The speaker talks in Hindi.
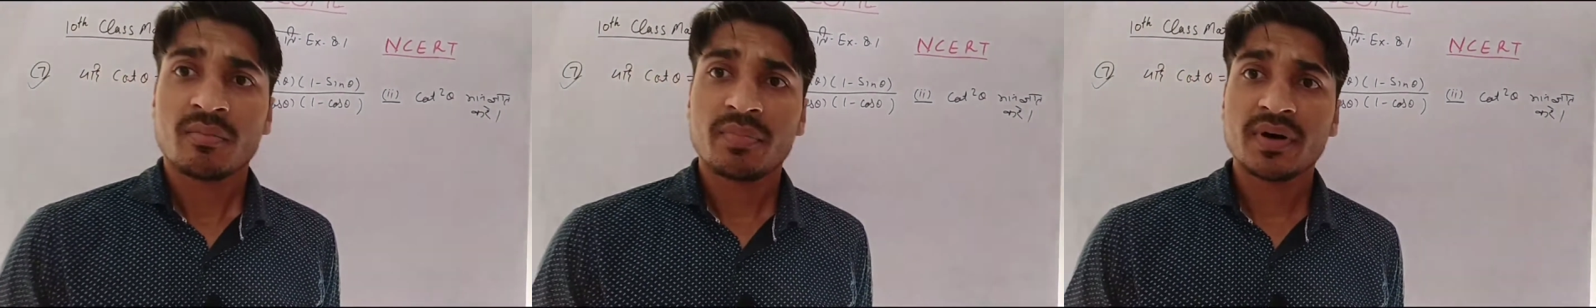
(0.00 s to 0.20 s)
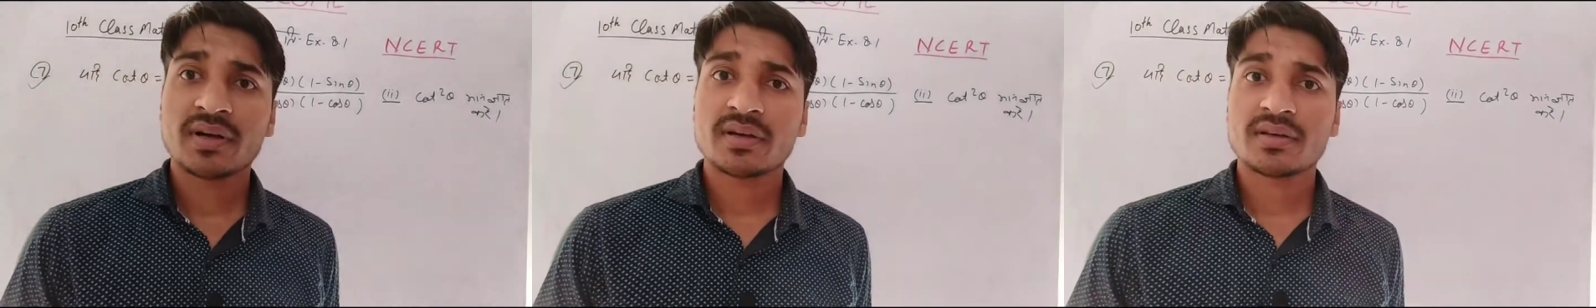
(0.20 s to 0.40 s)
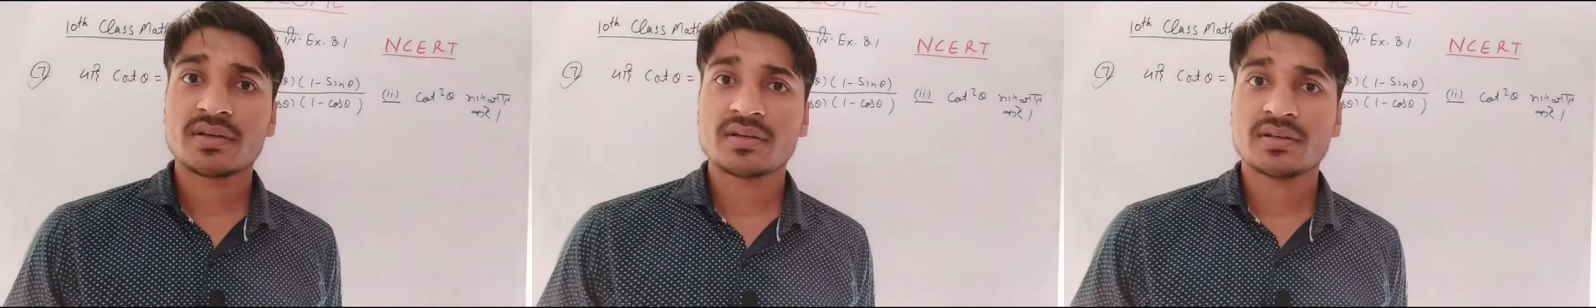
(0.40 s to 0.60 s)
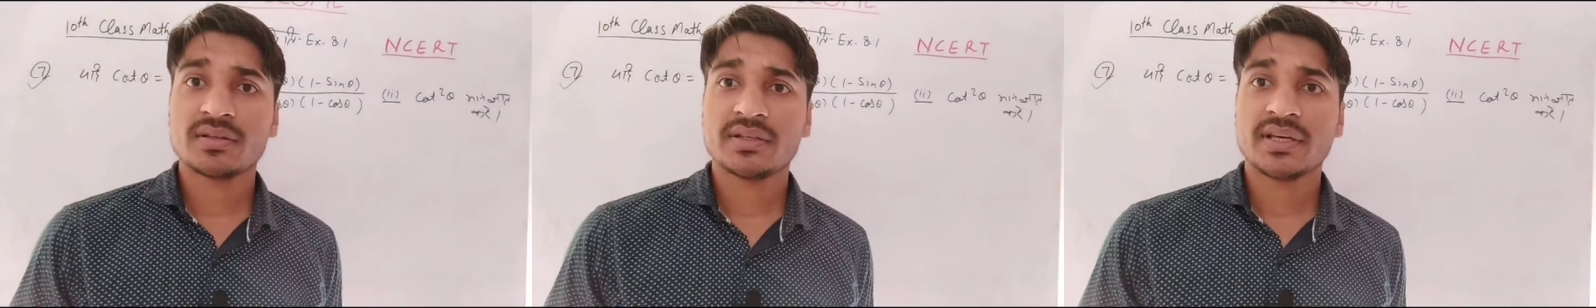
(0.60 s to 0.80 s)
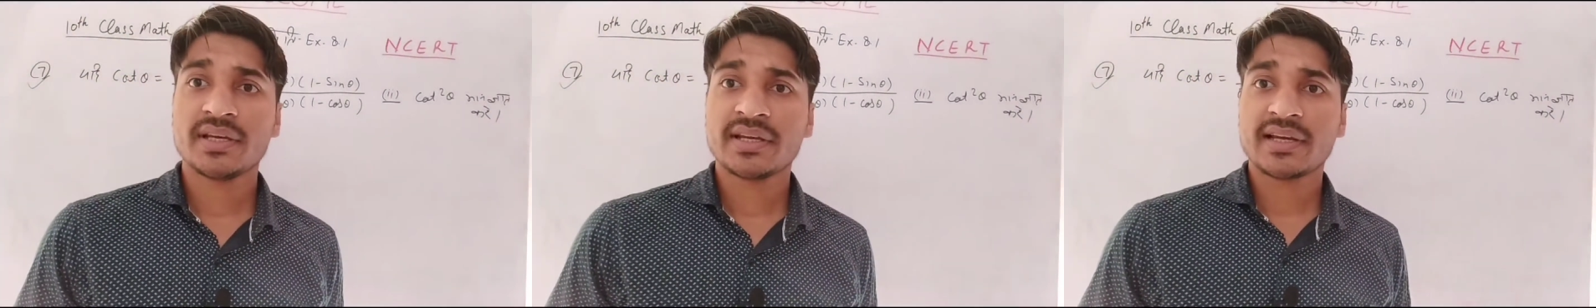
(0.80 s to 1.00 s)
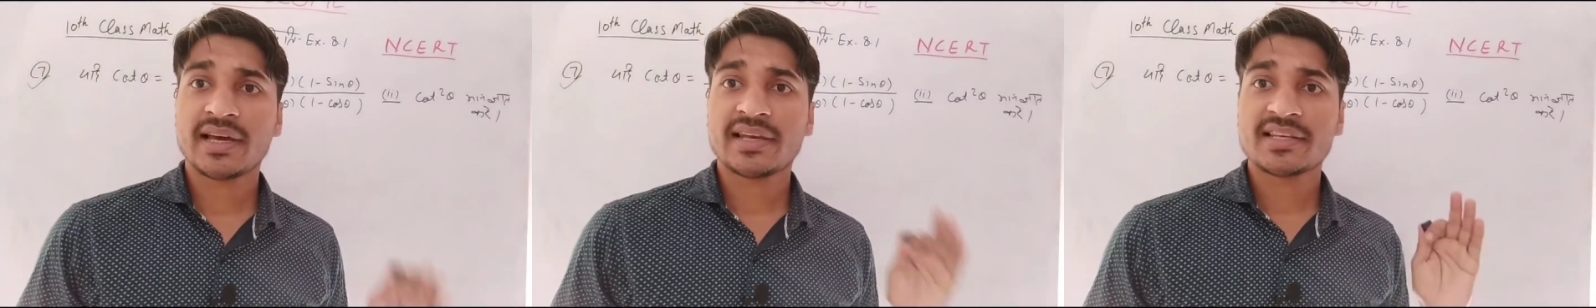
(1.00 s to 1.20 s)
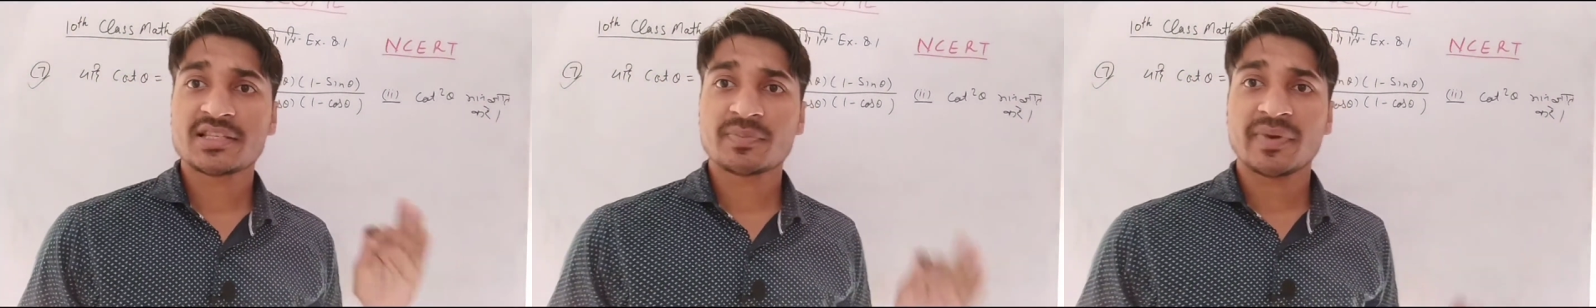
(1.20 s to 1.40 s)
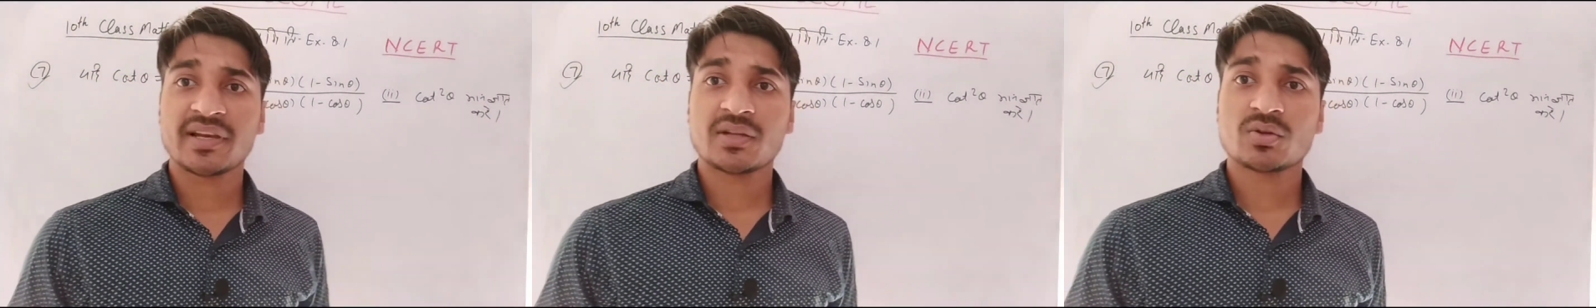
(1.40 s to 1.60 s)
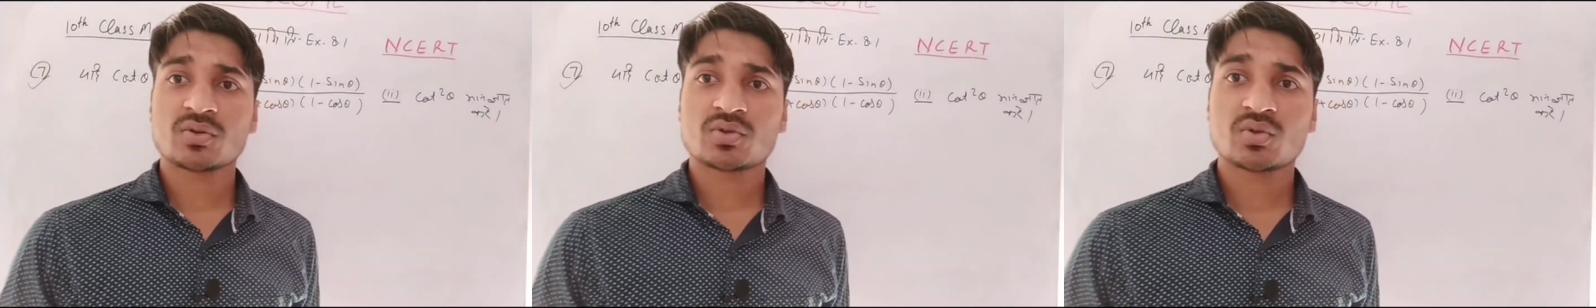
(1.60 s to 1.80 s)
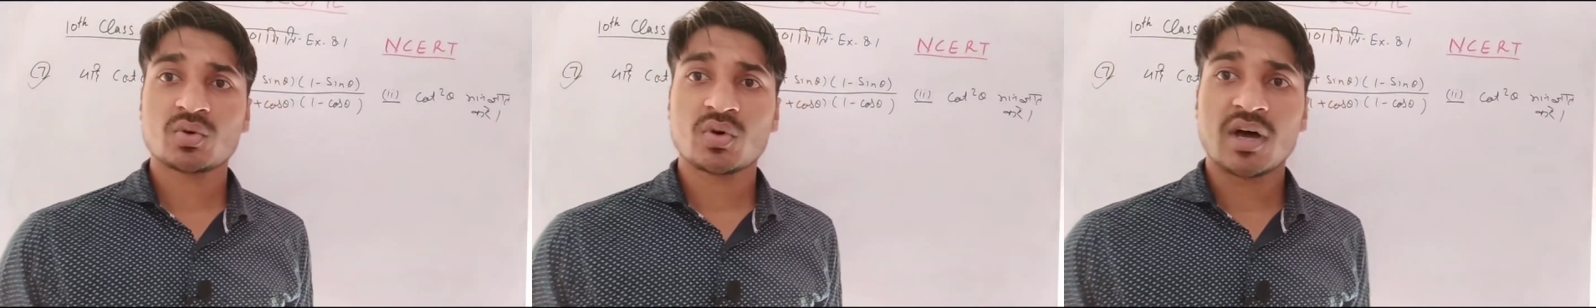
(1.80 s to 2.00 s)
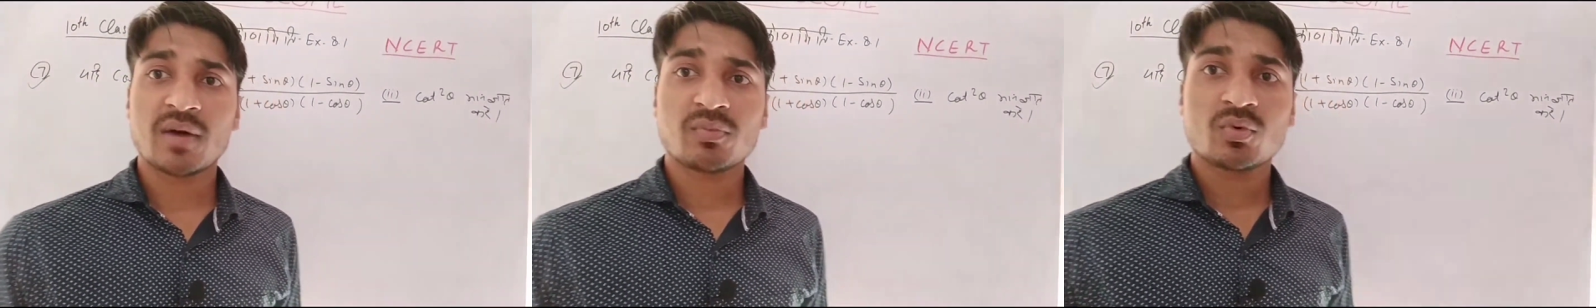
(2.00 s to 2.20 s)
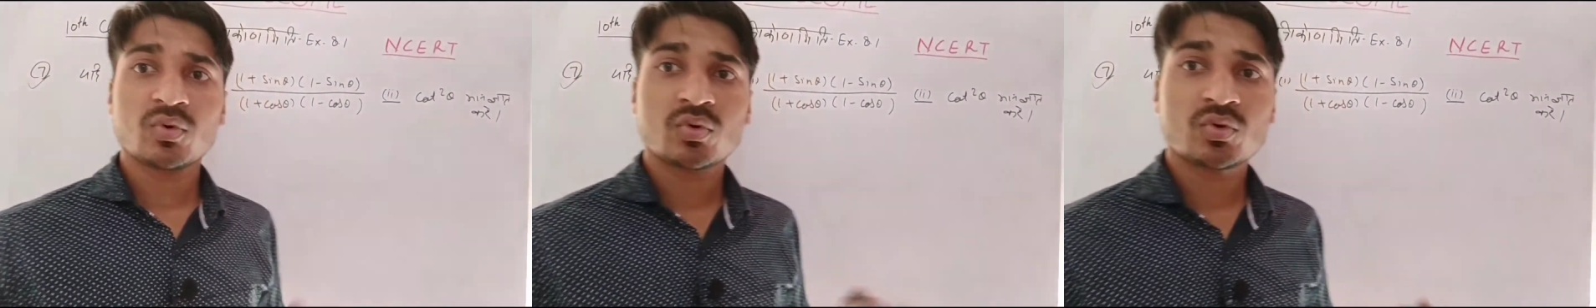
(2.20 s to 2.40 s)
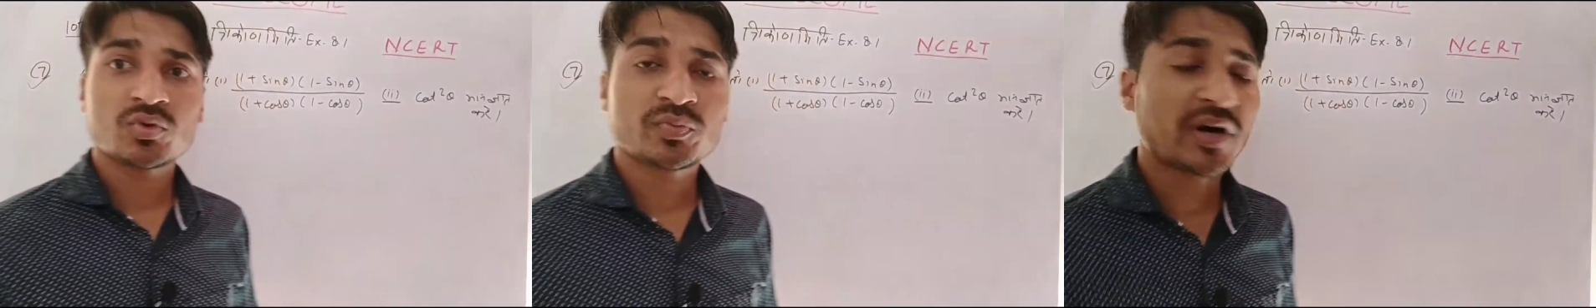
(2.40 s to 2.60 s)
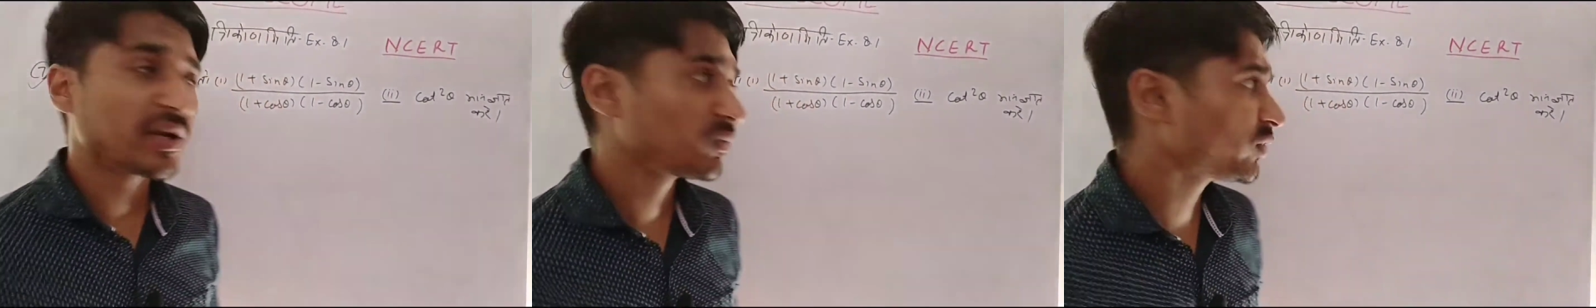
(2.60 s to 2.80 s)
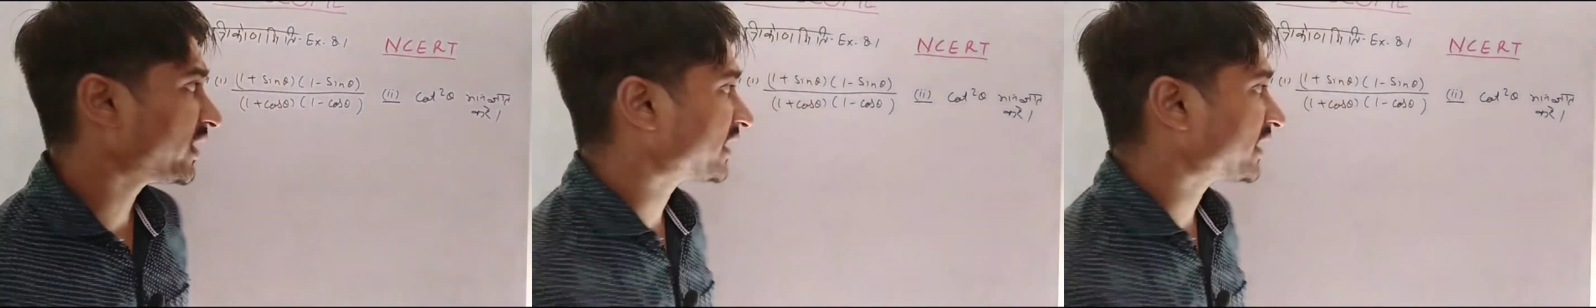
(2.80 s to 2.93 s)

पर ये निकालने से पहले दोस्तों आप लोगों को कुछ फार्मूले